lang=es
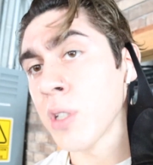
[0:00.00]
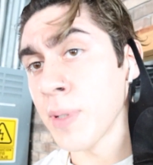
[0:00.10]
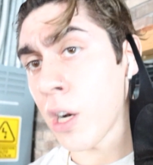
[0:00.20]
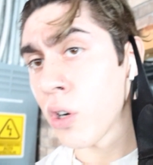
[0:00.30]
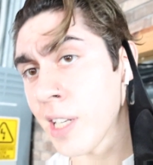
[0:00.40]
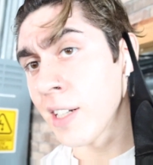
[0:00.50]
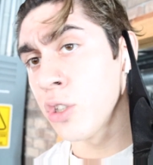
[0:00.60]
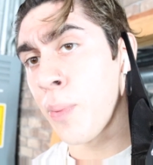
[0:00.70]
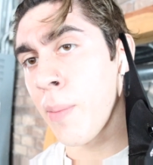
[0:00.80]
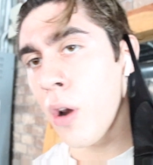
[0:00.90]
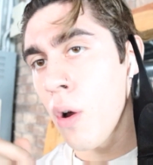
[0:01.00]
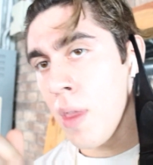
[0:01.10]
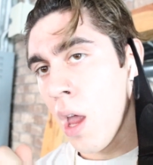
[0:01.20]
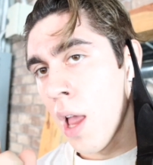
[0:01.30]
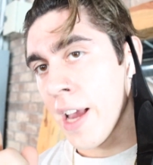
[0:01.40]
a empezar con este ejercicio primero,
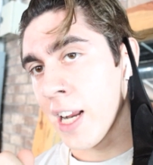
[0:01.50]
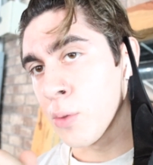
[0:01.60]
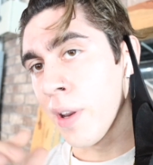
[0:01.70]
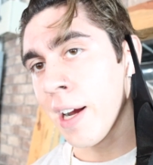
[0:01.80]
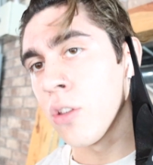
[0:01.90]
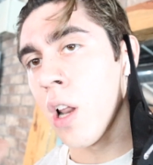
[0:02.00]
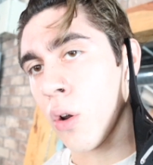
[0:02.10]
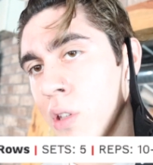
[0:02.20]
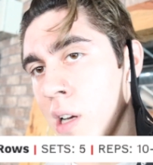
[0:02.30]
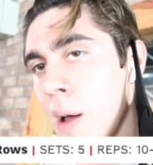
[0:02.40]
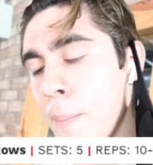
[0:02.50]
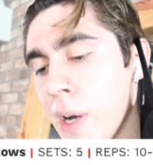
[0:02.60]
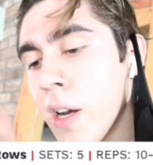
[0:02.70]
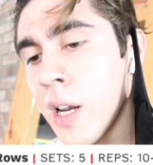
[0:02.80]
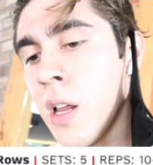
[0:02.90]
el que les voy dejando la rutina
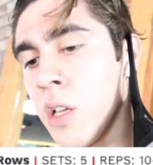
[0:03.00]
para ir